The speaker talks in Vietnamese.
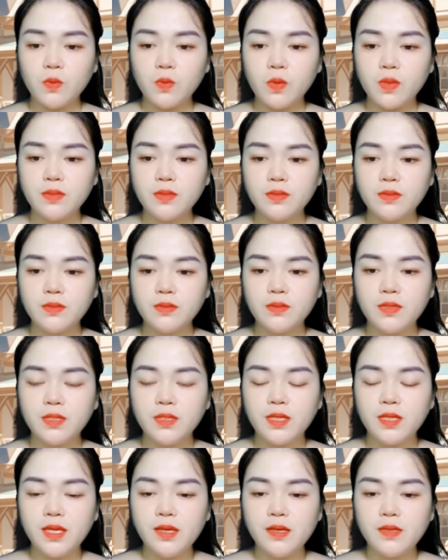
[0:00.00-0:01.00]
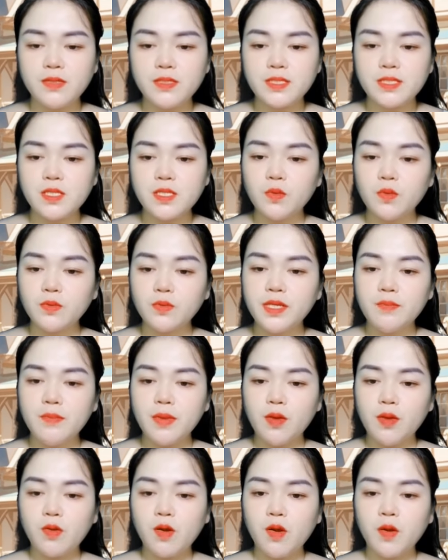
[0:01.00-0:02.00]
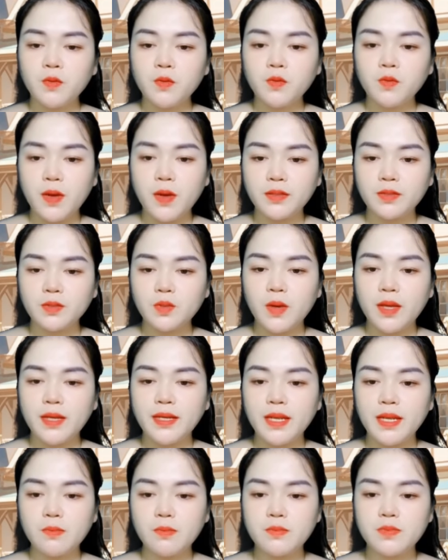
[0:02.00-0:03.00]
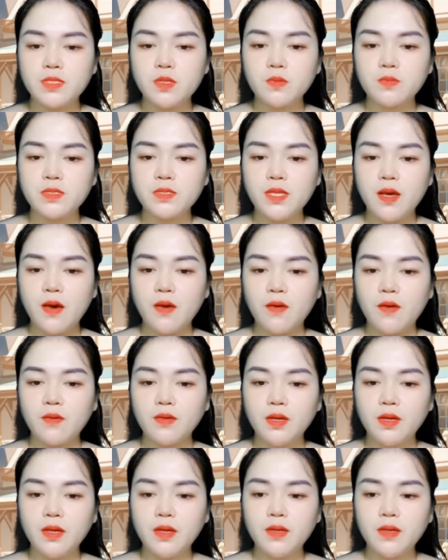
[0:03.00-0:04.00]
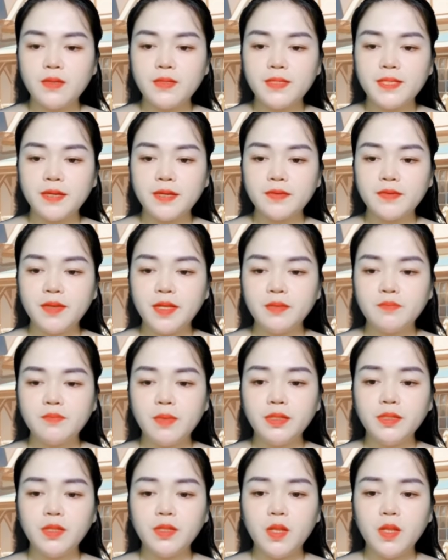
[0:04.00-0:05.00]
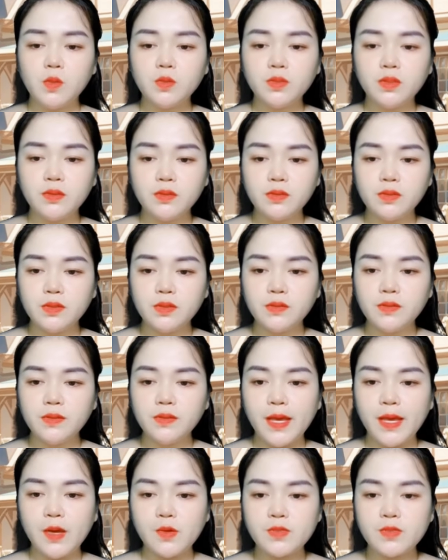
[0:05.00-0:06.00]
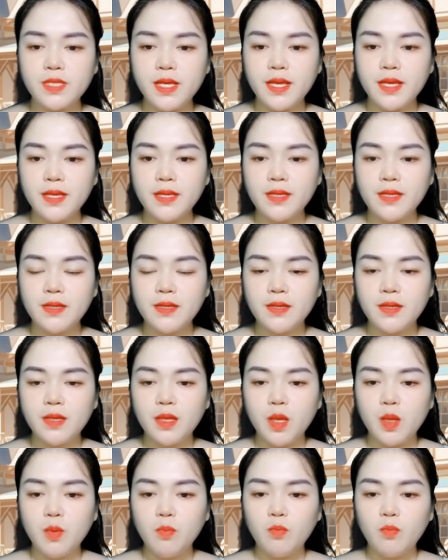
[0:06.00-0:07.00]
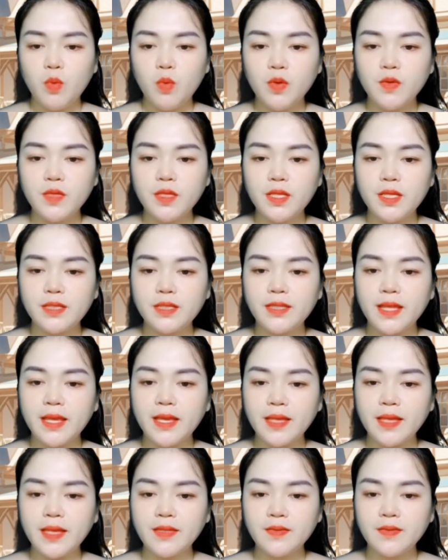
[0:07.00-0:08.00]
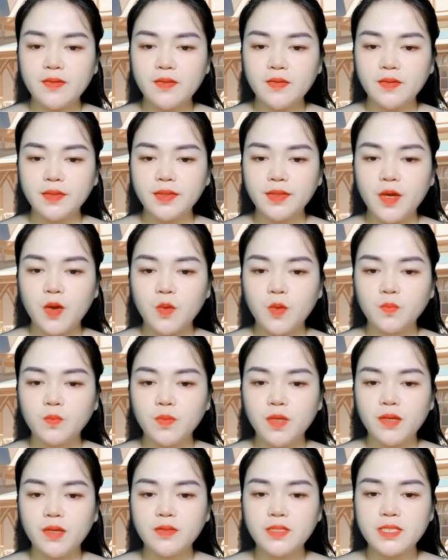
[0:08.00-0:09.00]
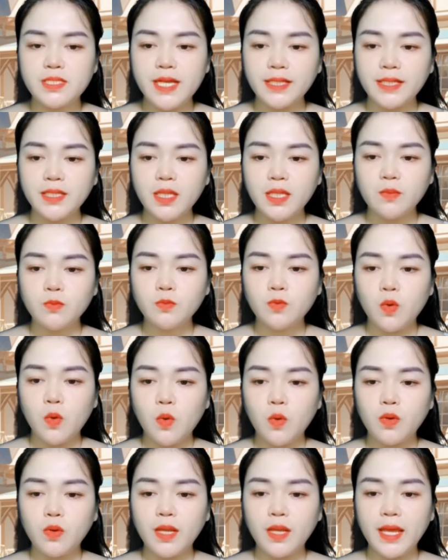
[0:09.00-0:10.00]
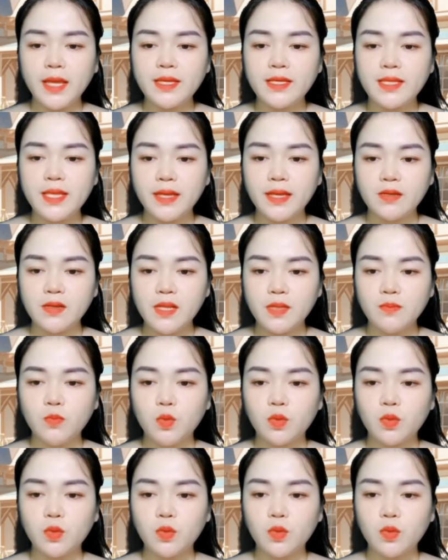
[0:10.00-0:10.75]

Nhạc Đình xoay người lại, đột nhiên đưa tay xoa đầu cô. Nhạc Đình đã thông qua địa chỉ i pê mà tìm thấy người đã đăng bài. Cô chưa bao giờ nghĩ người đó lại là Lâm Vi Vi.